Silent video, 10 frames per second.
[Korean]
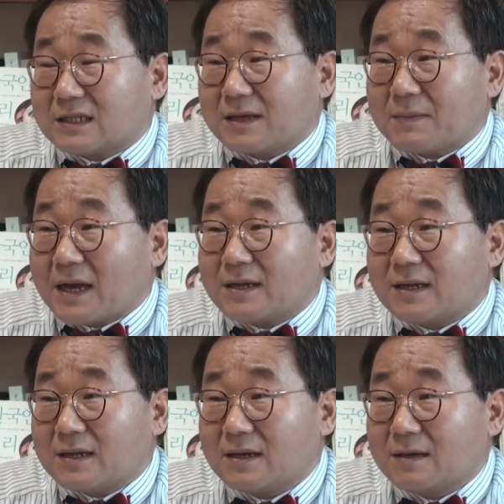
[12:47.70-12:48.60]
상당히
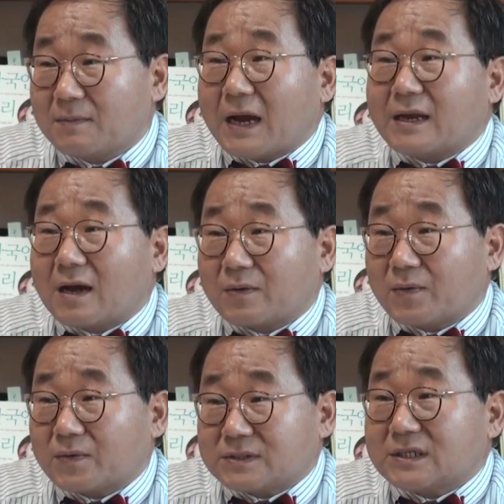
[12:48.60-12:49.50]
많이
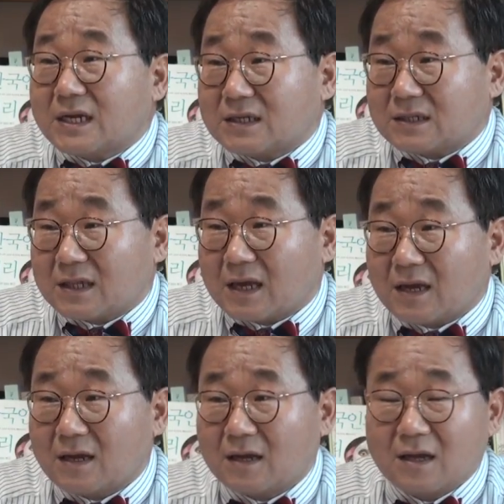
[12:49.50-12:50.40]
발휘하고 지내는데
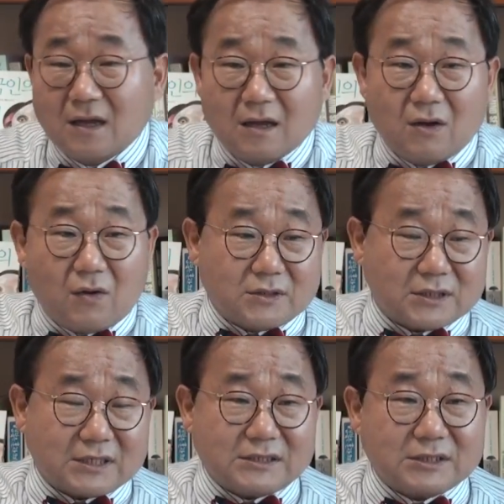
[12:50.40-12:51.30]
네네. 네, 네. 어떤
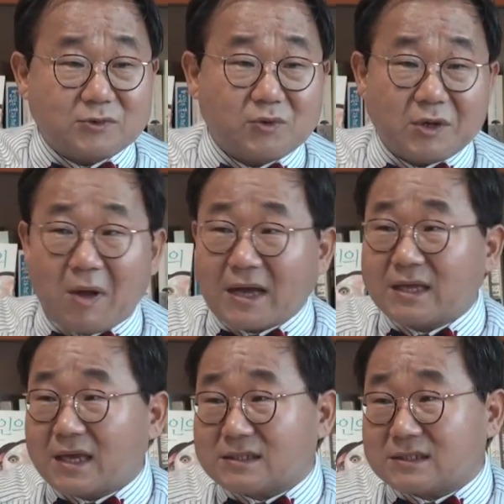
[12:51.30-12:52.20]
여자친구의
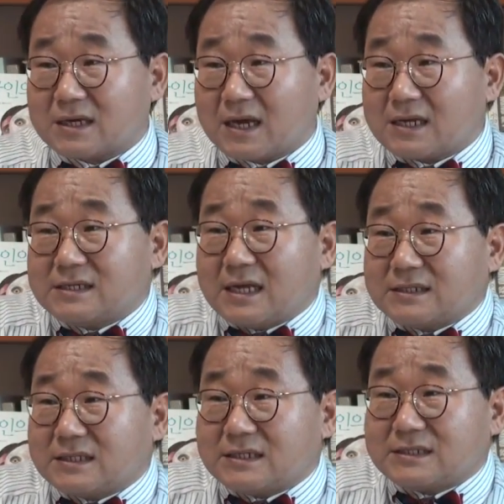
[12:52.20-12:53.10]
관계에서나
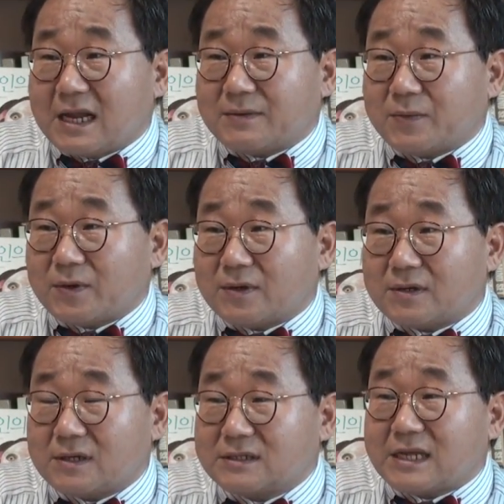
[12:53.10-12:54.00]
일상적인
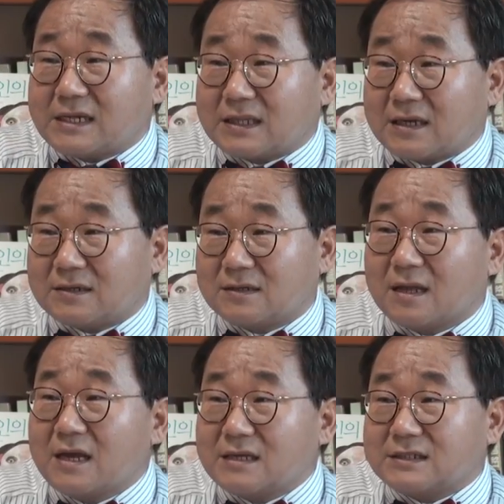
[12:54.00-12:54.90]
삶을 살 때는
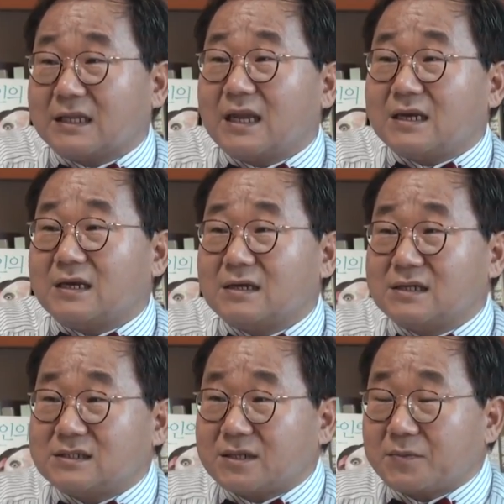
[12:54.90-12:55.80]
상당히
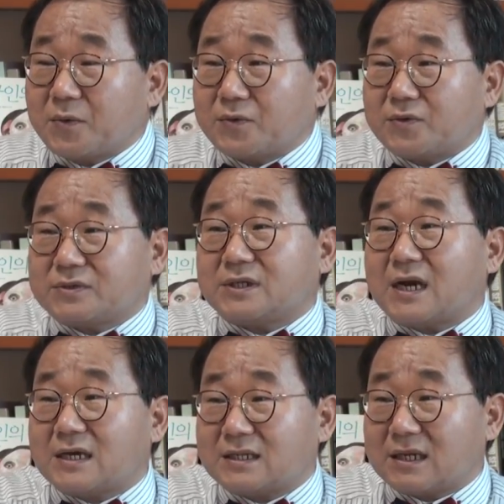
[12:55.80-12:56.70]
리얼리스틱 모드로
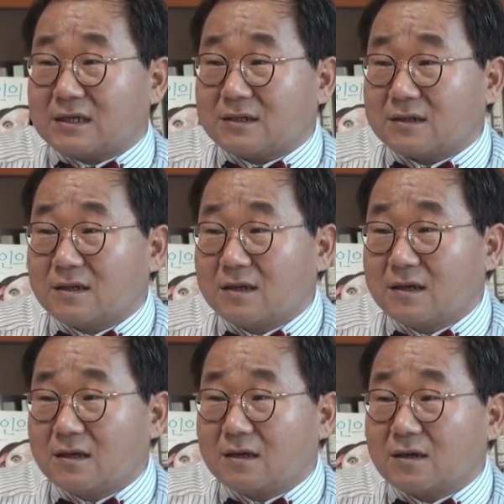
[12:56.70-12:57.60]
전환이 되는
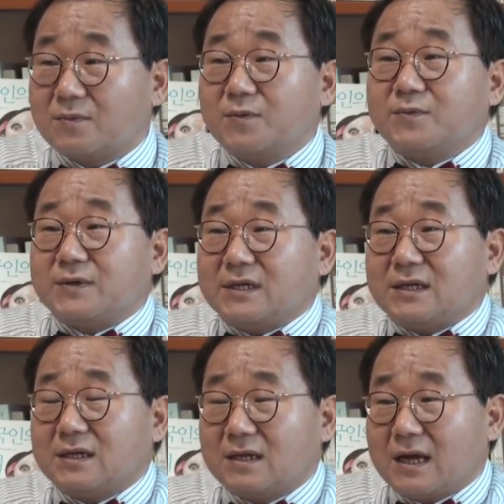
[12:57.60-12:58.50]
아. 그
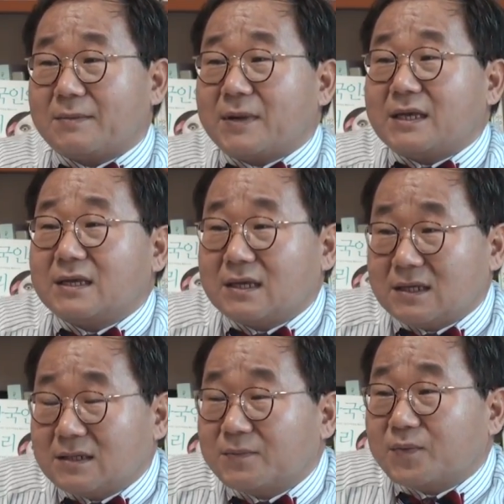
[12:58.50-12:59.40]
부분이 아마
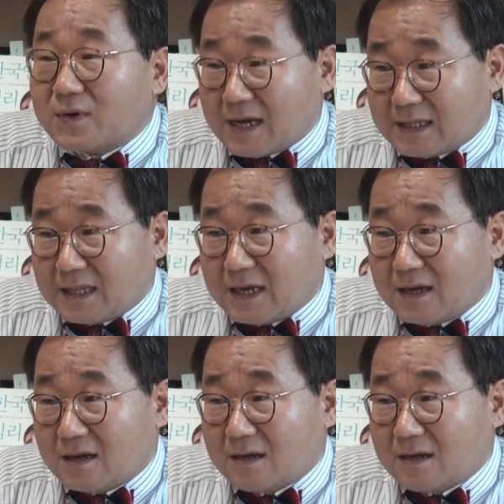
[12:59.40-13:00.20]
있는 분 같아요.